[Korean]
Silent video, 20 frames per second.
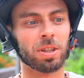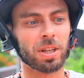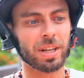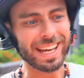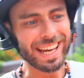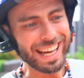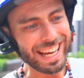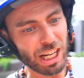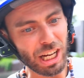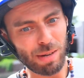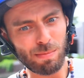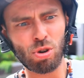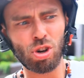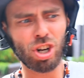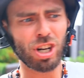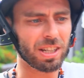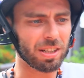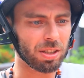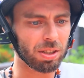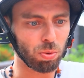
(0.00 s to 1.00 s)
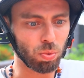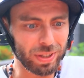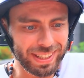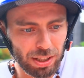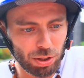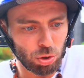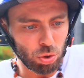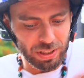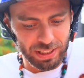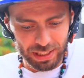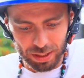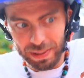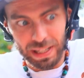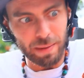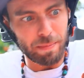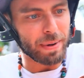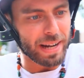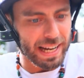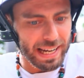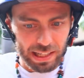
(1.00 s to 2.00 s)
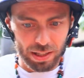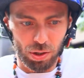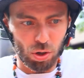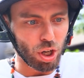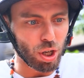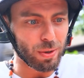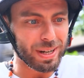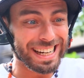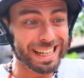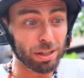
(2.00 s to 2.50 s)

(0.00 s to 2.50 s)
가요. 이건 제 오토바이예요. 내리세요.